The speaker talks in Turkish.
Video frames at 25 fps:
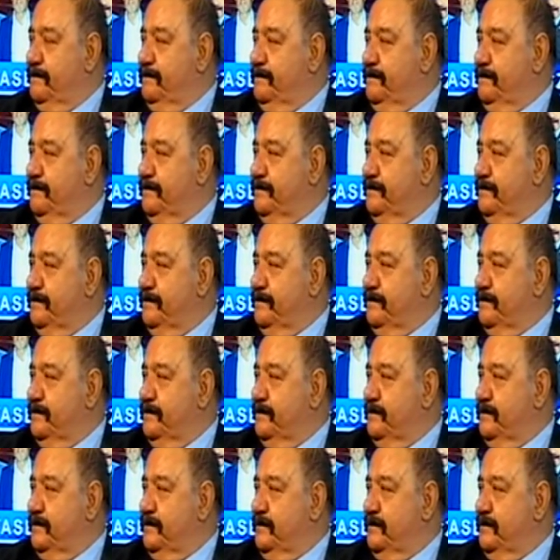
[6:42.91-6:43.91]
Bunu şunu
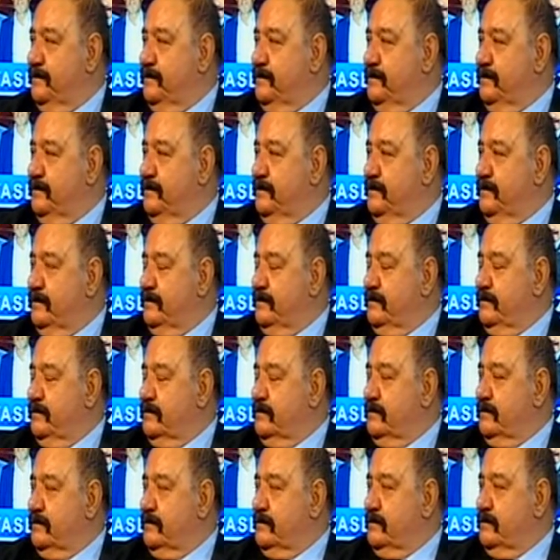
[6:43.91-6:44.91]
tartışmak lazım.
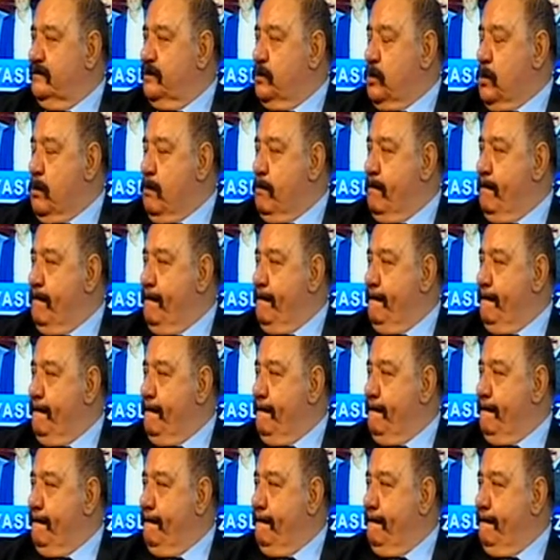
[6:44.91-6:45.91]

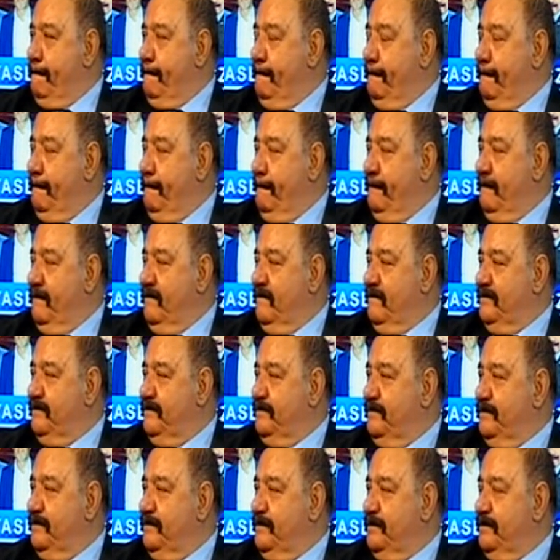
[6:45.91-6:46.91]
Muhalefetin de oyu kadar
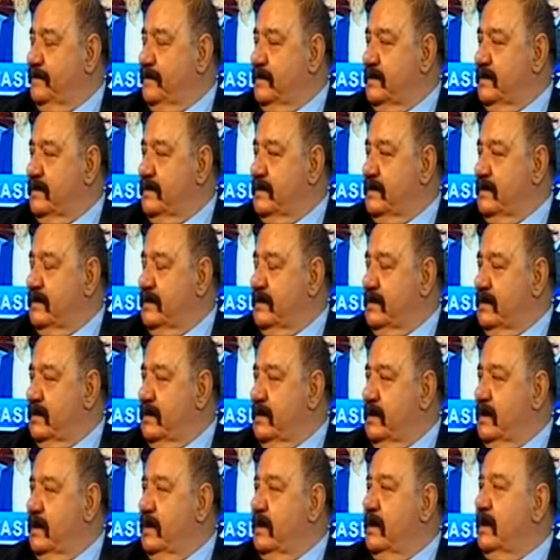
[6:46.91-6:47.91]
encümene adamı
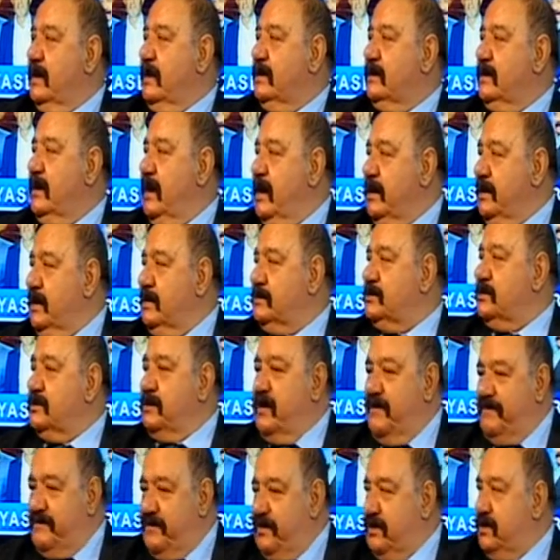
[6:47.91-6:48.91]
girsin mi girmesin. Ya en
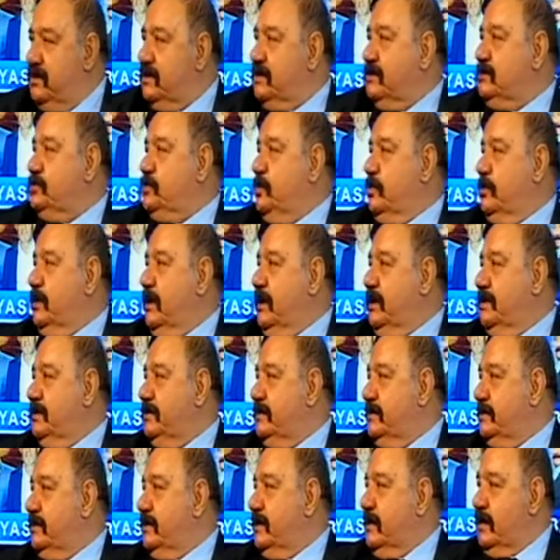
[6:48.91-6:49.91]
azından fikrini söyler.
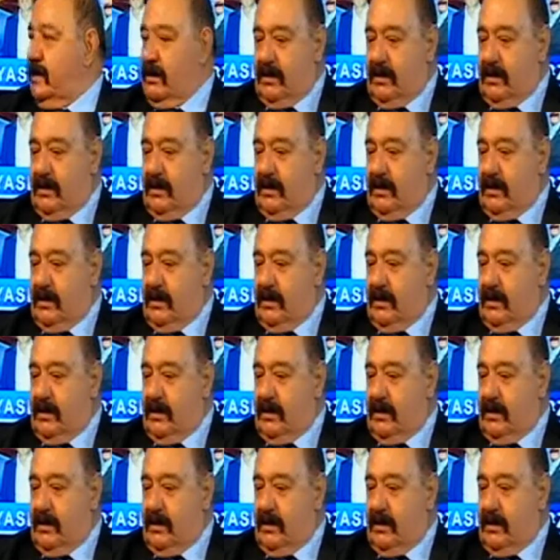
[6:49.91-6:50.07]
E, söylesin.